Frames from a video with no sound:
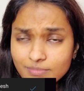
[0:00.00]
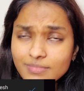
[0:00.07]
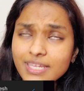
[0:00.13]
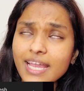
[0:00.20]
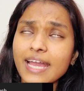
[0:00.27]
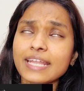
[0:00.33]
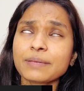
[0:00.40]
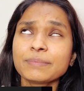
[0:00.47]

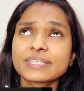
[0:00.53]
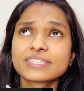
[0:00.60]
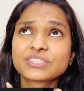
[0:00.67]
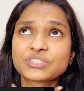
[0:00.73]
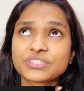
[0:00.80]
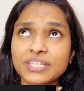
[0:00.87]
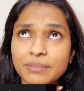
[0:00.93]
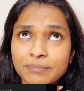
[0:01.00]
आई एम
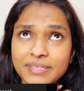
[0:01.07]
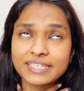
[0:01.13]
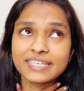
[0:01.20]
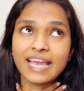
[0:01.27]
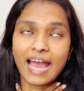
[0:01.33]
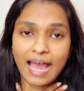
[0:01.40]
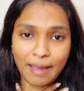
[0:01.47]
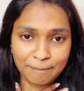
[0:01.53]
एक्सट्रीमली
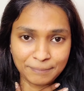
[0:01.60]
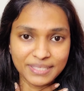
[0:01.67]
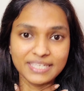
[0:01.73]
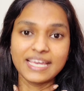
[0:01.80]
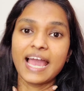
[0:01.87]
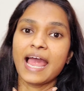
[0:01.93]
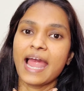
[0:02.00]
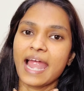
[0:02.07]
हैप्पी
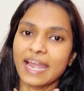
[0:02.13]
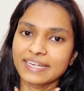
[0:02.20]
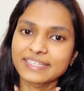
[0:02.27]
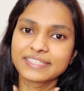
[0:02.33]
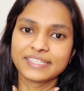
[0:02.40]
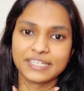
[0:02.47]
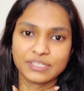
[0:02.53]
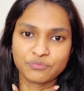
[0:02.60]
एंड
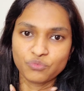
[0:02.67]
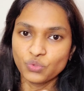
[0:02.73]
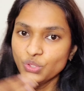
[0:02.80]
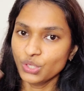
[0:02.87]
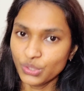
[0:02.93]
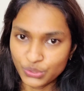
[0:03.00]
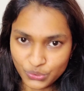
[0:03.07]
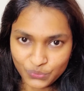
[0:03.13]
ग्रेटफुल
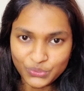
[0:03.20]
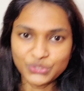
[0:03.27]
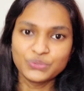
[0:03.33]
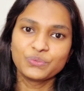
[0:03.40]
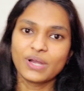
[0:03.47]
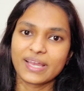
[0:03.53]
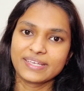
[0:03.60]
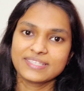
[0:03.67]
टू
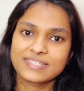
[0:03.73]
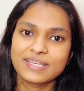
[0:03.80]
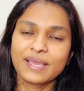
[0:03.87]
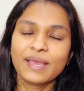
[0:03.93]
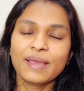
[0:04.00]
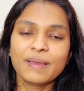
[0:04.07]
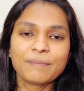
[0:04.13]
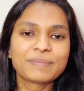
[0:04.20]
यू आइज
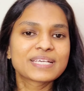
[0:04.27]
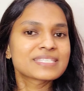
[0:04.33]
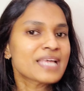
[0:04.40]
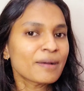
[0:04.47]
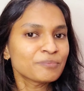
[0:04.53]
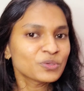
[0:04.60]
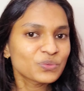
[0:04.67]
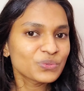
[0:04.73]
बिकॉज
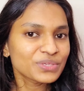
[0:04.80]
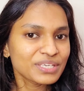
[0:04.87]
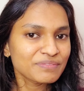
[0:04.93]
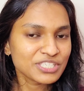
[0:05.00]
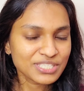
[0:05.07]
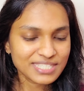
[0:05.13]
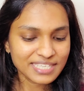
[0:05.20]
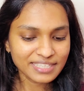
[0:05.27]
आप लोगों की
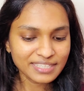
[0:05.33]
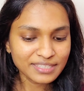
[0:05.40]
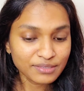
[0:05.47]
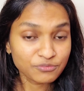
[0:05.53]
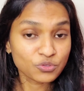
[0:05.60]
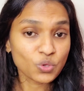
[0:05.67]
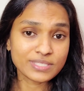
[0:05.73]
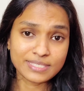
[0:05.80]
वजह से ही
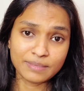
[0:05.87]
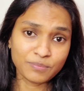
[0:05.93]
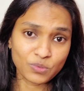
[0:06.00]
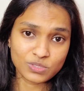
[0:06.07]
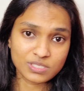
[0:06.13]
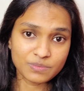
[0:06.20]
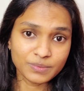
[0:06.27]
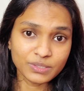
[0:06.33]
ऑफकोर्स ये
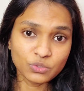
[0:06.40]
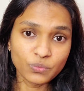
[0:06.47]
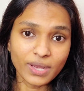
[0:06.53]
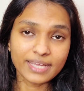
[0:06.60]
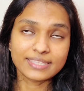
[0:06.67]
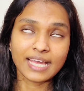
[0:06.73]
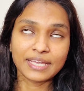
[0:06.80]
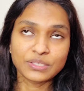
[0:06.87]
पॉसिबल हुआ
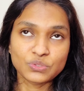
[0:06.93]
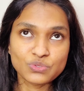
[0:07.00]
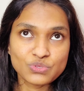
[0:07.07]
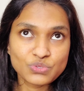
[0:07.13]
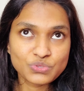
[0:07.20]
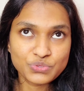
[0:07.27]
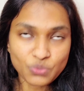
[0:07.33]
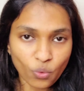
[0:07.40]
है थैंक यू
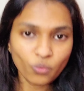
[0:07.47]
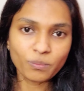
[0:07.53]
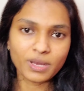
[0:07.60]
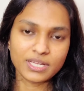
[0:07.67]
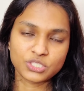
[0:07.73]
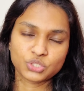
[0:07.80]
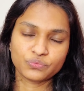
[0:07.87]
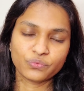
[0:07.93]
सो
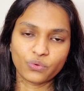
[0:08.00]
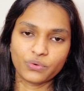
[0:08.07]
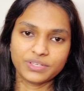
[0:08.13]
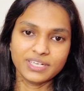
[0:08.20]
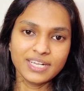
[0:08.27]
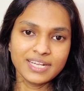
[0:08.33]
मच फॉर